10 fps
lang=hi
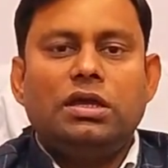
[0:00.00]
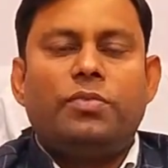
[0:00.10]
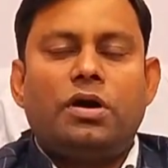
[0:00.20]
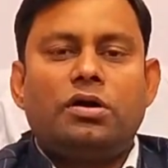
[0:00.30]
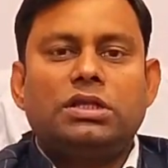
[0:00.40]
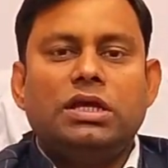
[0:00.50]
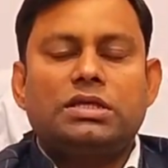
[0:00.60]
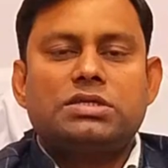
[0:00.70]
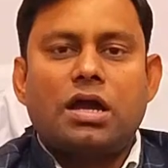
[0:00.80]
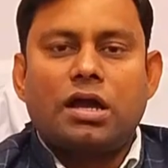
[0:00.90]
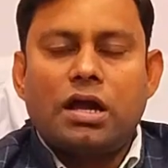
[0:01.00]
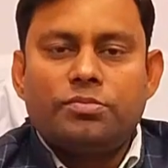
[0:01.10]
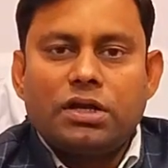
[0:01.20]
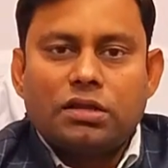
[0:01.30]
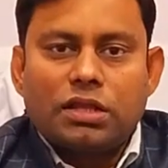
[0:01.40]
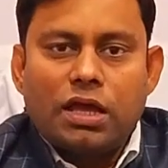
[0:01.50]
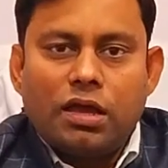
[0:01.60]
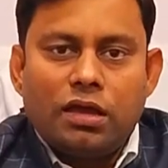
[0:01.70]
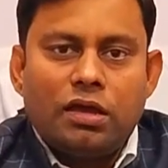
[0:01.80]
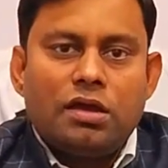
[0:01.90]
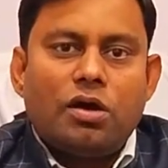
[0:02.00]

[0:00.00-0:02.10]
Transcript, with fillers: बहुत ही अच्छा काम करता है